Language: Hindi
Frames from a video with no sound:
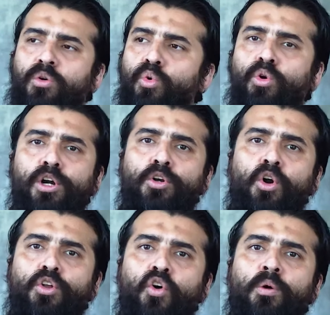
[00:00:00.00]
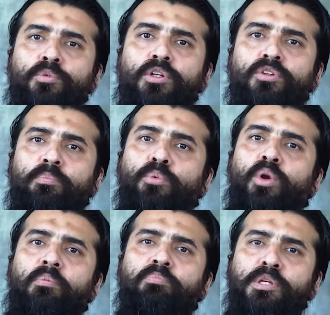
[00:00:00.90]
गूगल डॉट कॉम देते
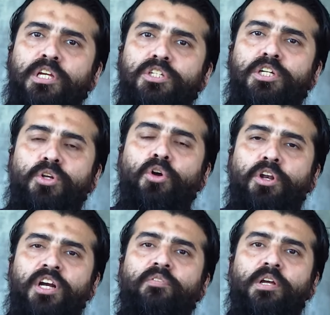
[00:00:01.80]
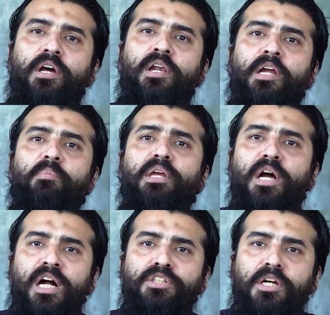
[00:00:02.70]
पूरा पीएचडी डॉक्टरेट भी कर लेंगे भाई
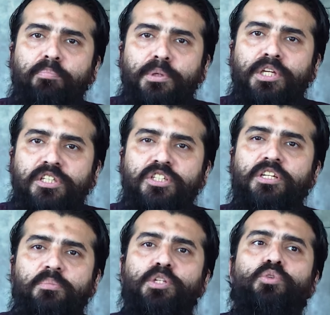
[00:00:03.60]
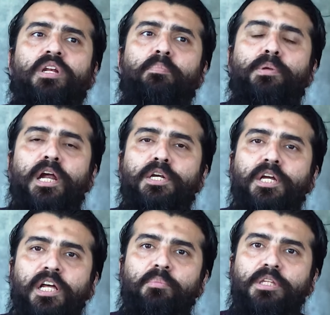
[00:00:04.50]
आज का पीएचडी भी जो है ना
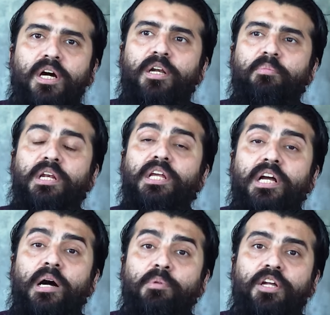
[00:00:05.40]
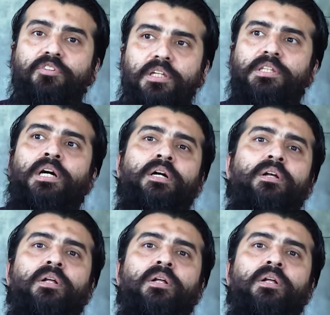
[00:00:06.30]
प्रैक्टिकल मैदान में नहीं काम कर सकता